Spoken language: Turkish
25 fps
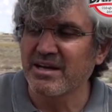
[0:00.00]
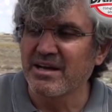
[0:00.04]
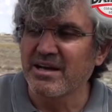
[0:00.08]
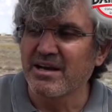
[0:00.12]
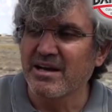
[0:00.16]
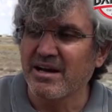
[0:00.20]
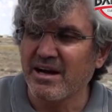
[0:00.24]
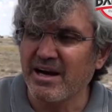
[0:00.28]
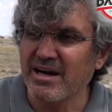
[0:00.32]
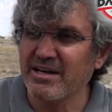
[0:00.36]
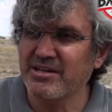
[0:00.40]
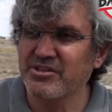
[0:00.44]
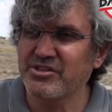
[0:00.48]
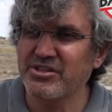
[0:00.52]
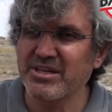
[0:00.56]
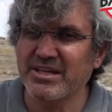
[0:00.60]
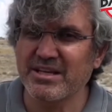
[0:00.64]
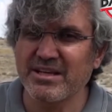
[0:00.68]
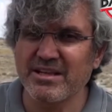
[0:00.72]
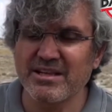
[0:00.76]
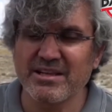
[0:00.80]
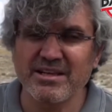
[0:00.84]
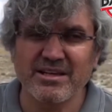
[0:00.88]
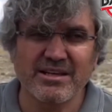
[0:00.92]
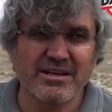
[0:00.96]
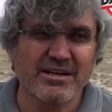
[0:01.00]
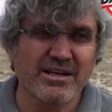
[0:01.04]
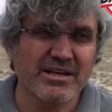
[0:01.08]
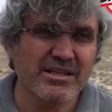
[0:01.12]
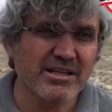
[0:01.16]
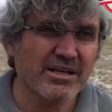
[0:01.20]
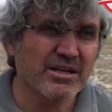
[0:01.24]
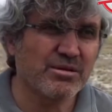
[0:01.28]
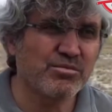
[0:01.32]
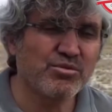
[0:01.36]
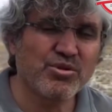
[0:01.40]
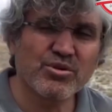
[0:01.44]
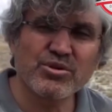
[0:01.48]
Aynı şekilde Adana
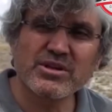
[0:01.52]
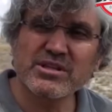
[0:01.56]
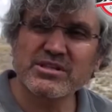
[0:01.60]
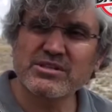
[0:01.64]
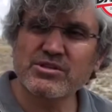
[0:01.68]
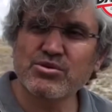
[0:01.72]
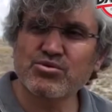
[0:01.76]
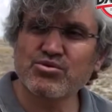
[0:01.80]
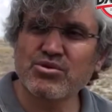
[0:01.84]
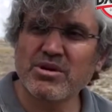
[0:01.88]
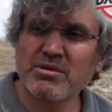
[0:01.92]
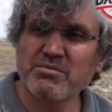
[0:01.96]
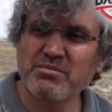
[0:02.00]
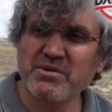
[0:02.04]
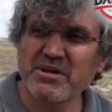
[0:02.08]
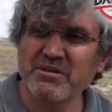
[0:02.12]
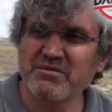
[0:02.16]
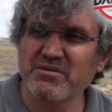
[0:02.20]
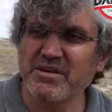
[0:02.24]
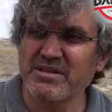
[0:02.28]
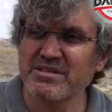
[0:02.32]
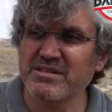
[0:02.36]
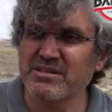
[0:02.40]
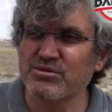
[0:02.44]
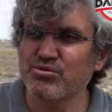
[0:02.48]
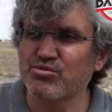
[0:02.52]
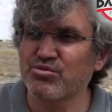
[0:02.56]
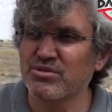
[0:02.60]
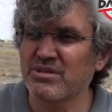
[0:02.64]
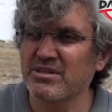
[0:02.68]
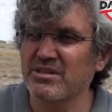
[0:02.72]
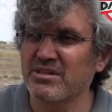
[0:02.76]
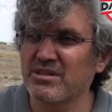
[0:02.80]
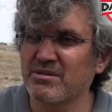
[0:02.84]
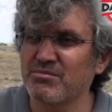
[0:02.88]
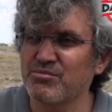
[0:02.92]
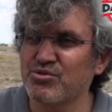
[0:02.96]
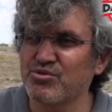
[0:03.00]
bölgesinde şu an pek fazla su
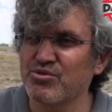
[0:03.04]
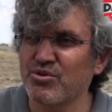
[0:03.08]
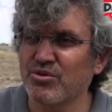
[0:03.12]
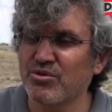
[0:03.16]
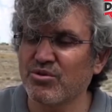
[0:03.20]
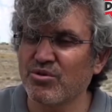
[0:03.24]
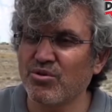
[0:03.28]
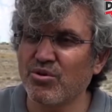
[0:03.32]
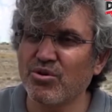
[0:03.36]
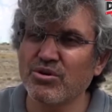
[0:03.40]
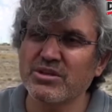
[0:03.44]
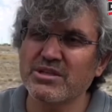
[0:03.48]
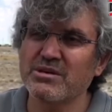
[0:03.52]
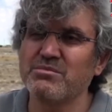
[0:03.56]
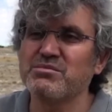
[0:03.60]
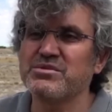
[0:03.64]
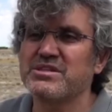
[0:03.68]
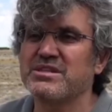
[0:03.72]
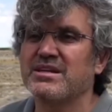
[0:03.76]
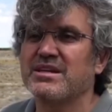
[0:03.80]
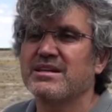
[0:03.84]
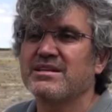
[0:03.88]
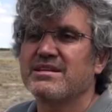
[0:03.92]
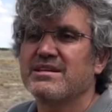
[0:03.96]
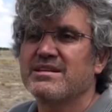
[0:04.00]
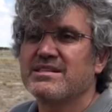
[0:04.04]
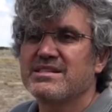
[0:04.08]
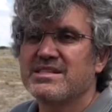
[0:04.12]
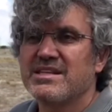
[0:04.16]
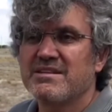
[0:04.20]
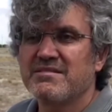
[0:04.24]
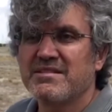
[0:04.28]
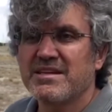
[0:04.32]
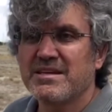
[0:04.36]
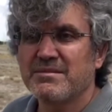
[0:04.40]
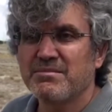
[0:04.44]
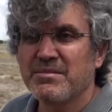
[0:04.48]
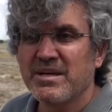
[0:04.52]
sıkıntımız yok. Orada mısıra desteği
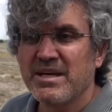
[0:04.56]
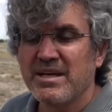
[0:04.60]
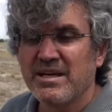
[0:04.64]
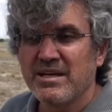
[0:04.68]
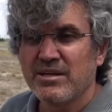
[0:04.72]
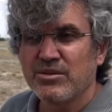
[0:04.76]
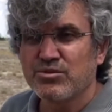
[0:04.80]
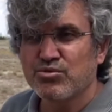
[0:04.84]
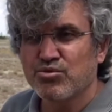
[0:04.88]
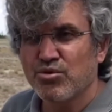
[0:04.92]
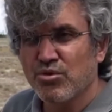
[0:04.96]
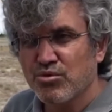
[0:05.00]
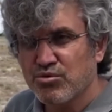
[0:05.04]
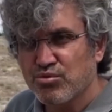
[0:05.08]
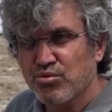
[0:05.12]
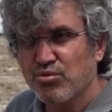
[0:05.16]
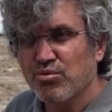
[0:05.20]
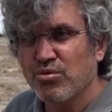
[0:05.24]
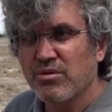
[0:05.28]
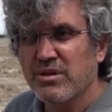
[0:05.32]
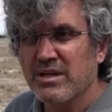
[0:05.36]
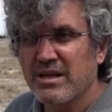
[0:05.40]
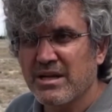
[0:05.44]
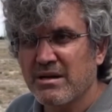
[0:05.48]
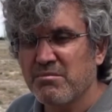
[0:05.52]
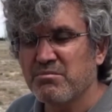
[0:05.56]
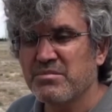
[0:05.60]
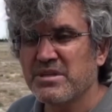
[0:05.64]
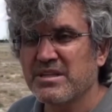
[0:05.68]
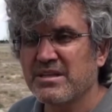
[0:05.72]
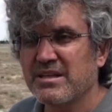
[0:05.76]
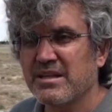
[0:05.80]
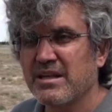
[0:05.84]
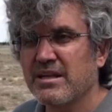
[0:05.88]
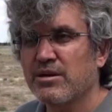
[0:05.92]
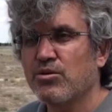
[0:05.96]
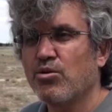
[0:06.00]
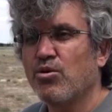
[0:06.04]
verip çok su kullanan
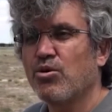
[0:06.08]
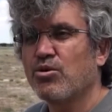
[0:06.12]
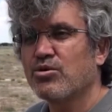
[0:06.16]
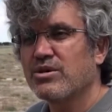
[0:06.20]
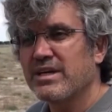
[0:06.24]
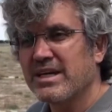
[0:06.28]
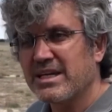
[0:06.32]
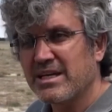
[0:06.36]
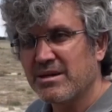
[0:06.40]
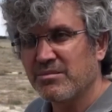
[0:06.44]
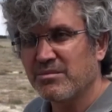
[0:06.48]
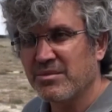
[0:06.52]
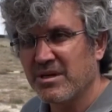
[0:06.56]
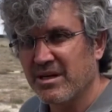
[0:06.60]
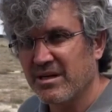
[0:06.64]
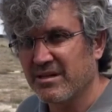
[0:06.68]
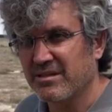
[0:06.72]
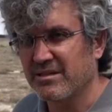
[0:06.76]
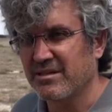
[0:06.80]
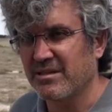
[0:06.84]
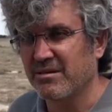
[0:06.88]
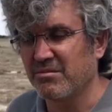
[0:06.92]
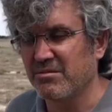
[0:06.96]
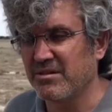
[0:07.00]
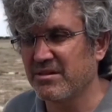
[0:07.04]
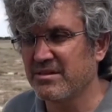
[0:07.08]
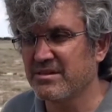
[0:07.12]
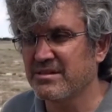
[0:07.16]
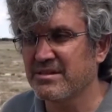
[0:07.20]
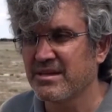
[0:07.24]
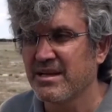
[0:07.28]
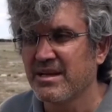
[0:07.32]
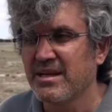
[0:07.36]
bitkileri orada ekimini artırabiliriz.